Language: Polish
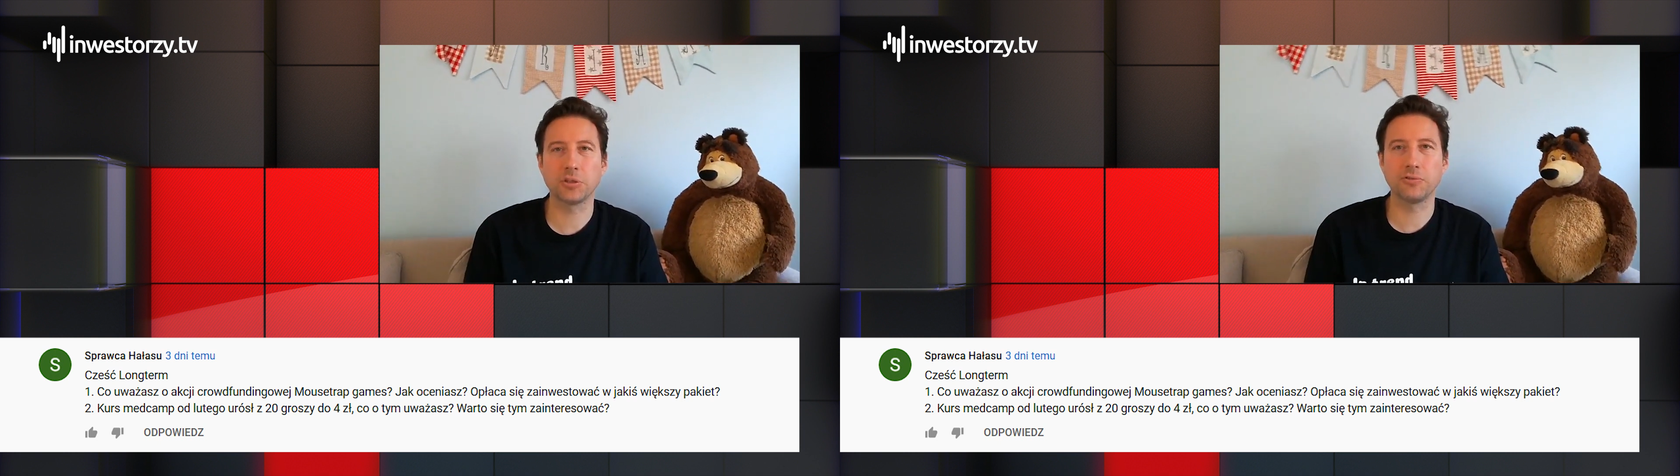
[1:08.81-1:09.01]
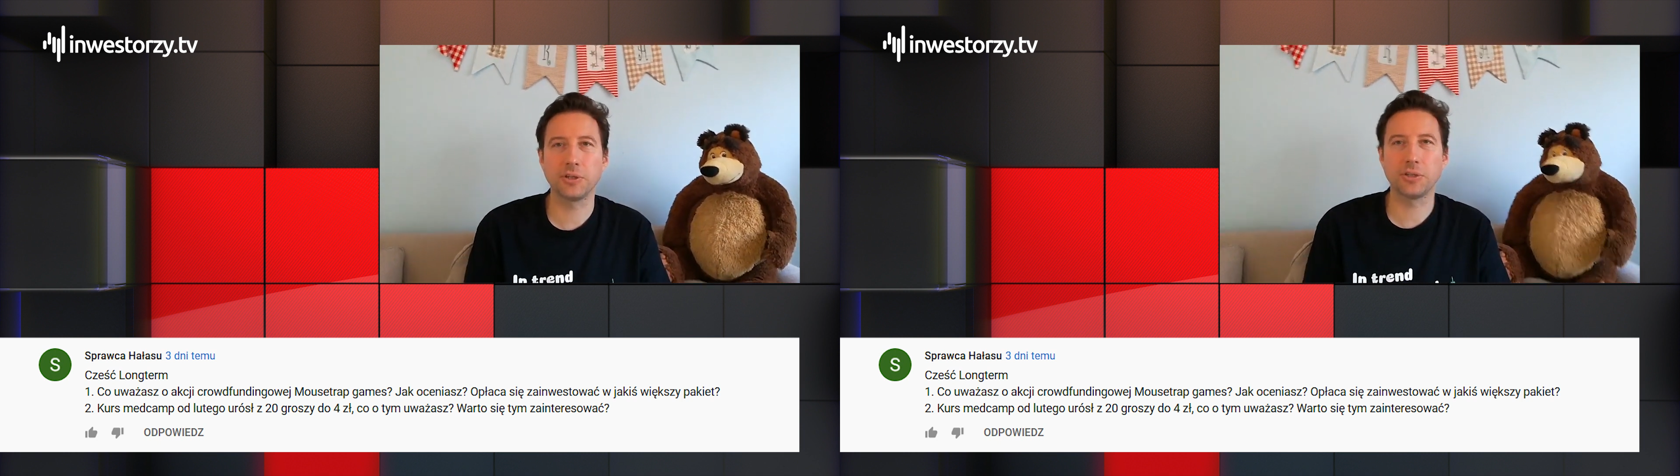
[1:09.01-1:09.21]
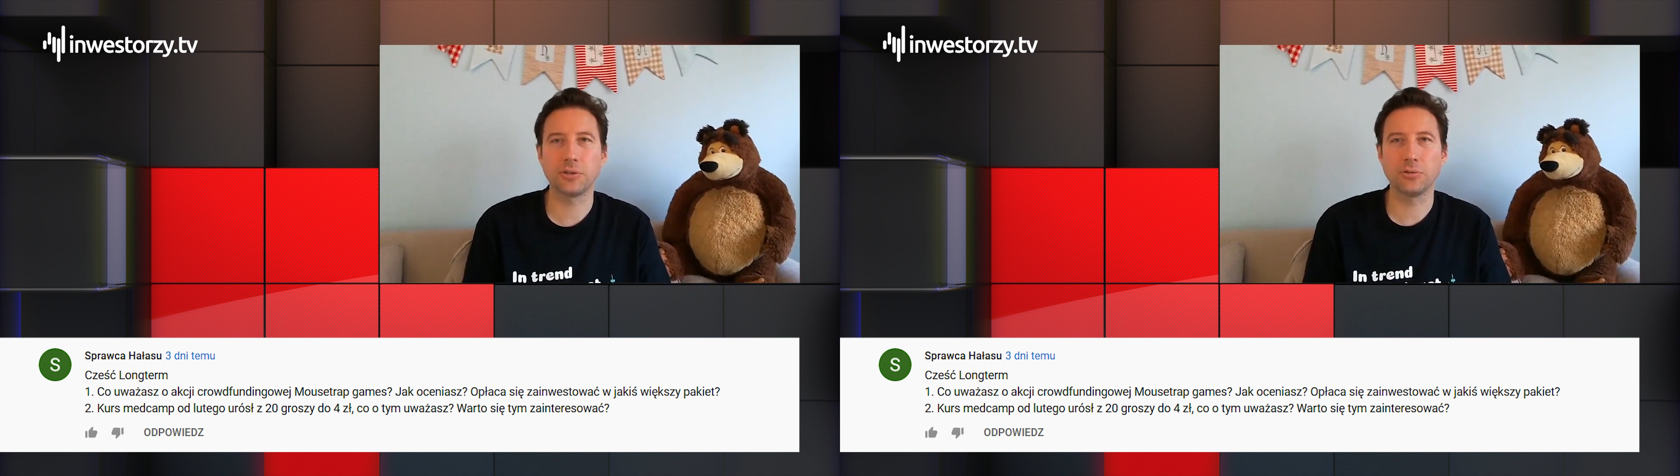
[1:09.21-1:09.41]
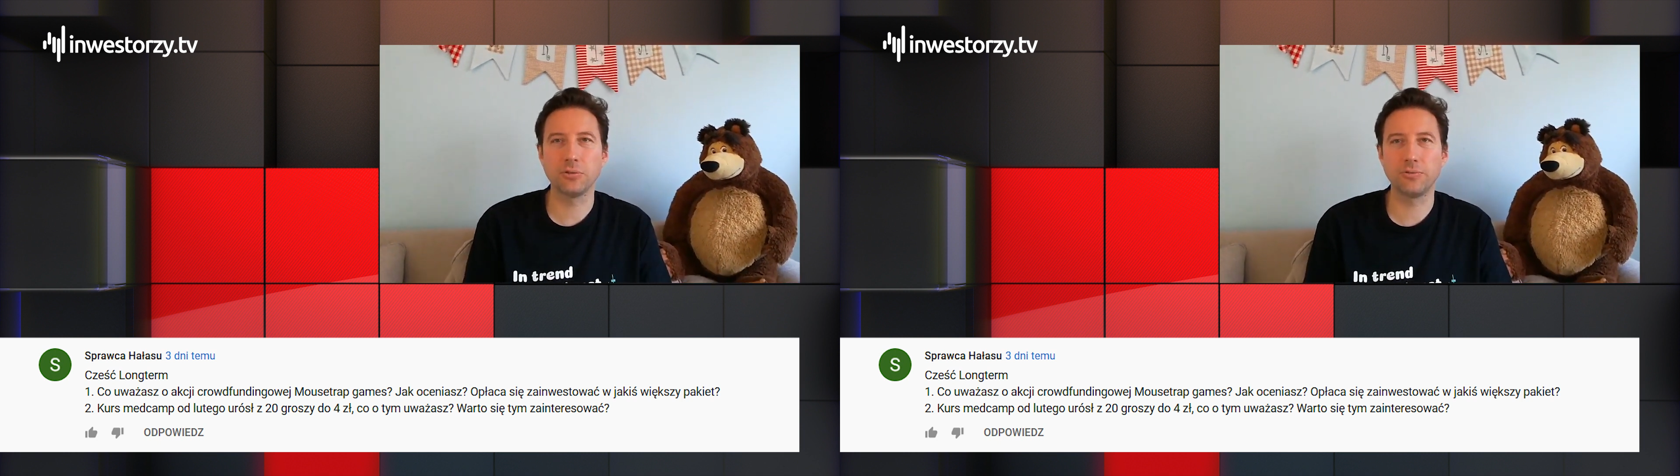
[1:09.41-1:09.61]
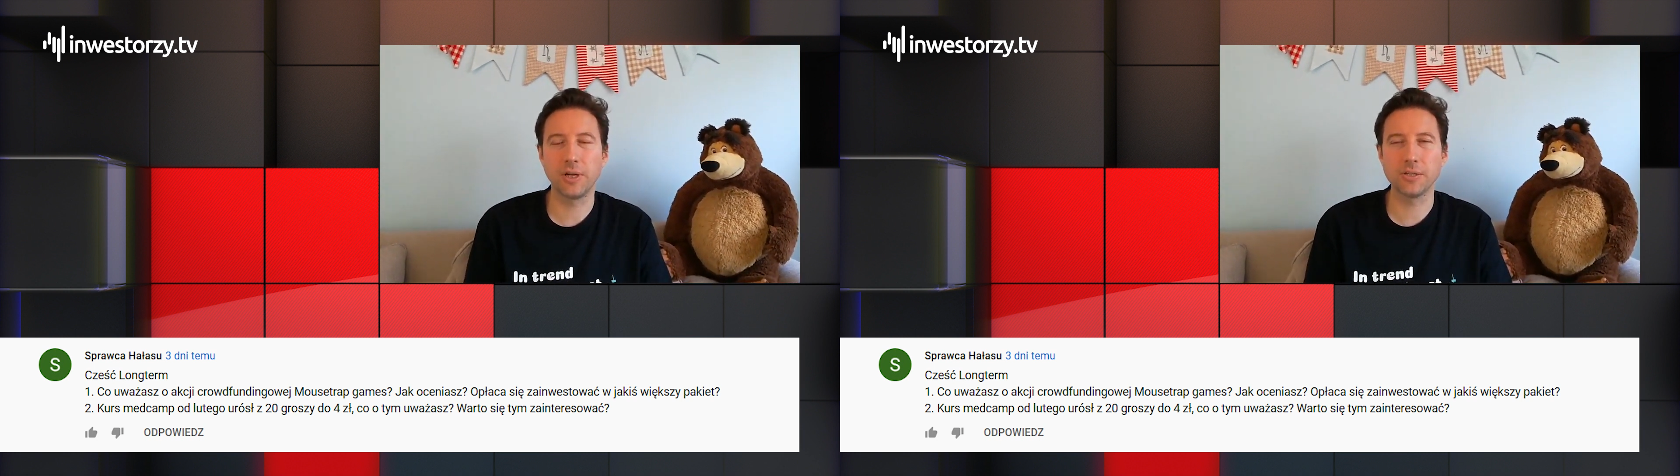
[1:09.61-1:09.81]
wejściu
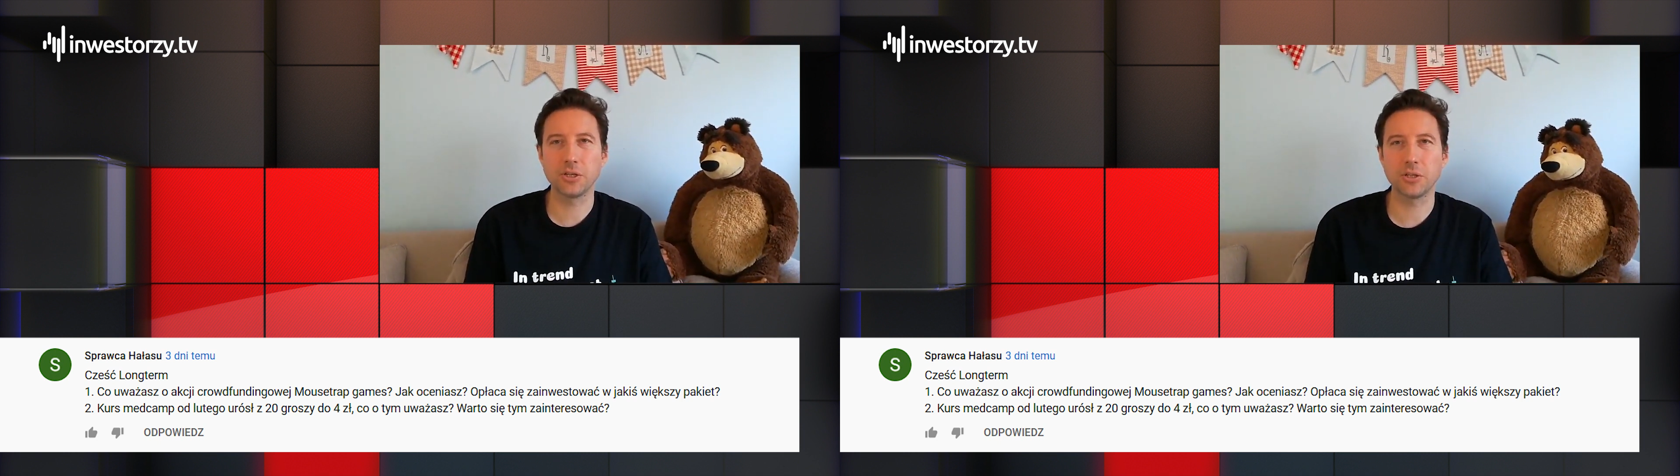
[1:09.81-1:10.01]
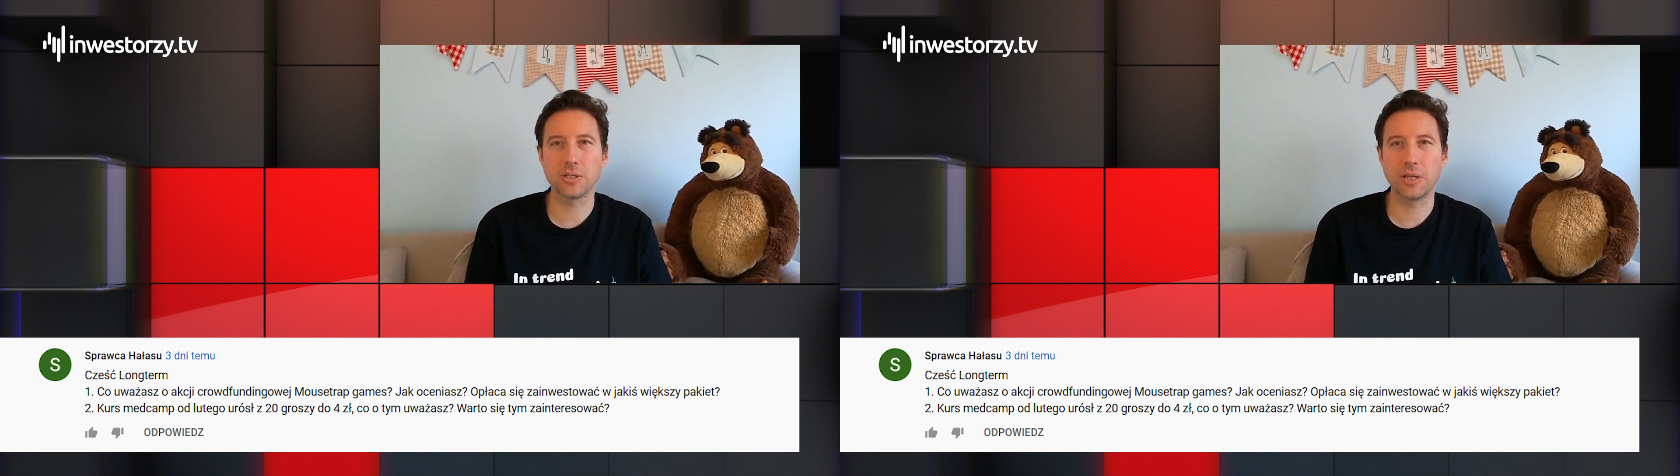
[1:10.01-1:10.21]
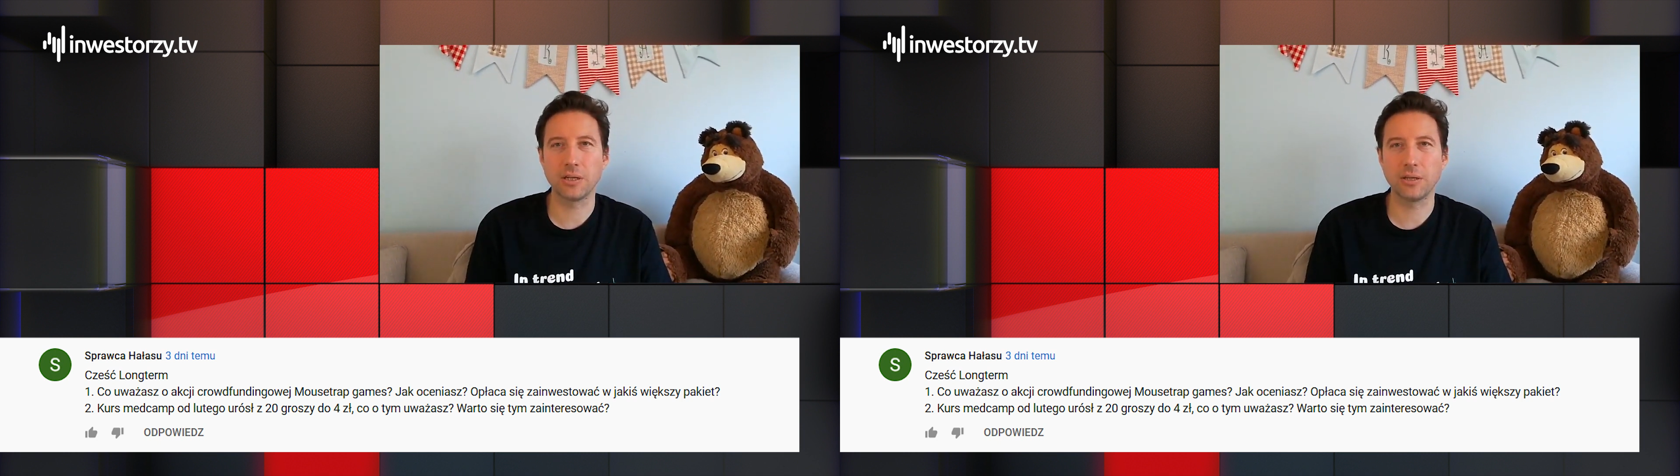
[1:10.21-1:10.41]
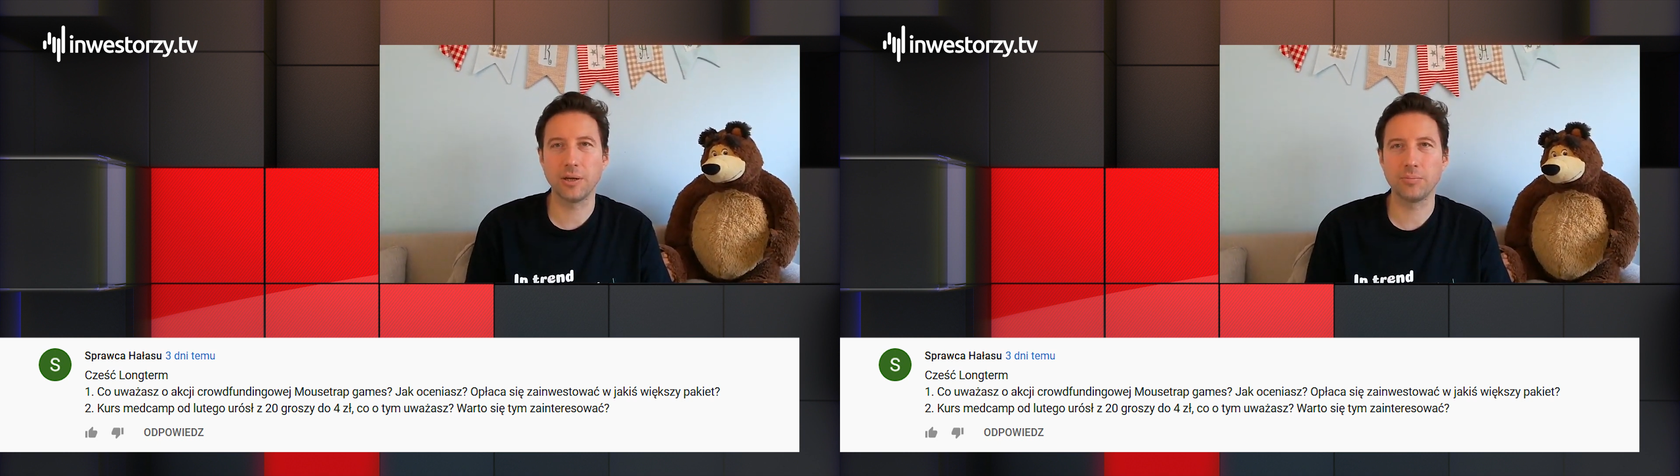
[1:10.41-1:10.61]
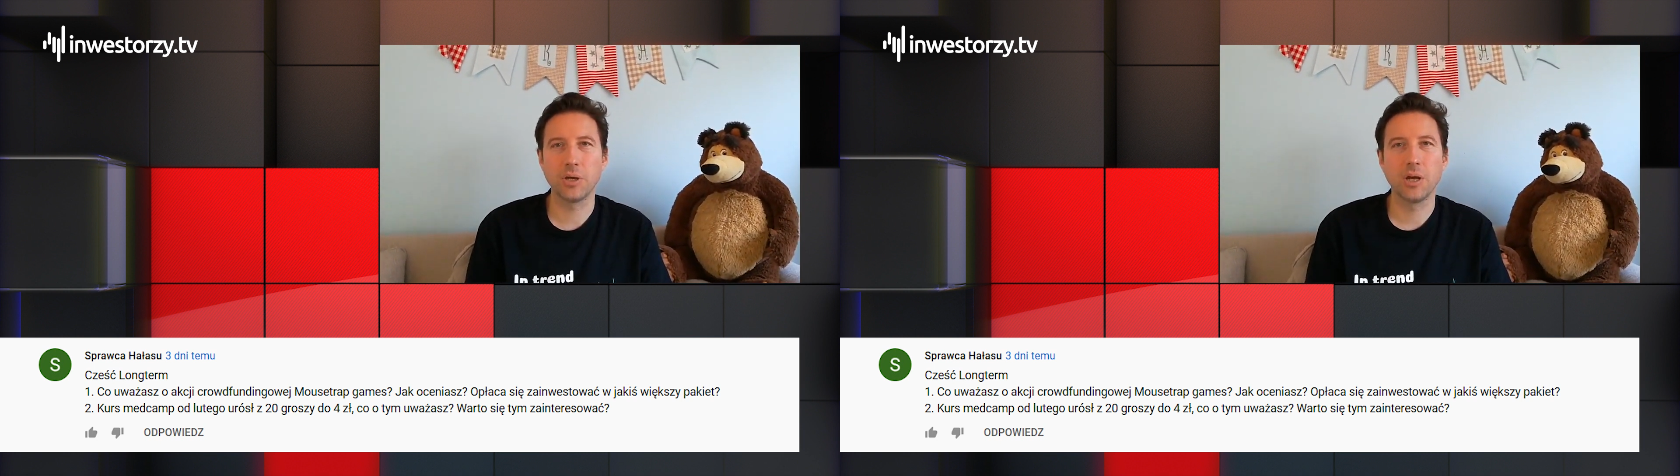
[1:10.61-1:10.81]
w klasyczny startup.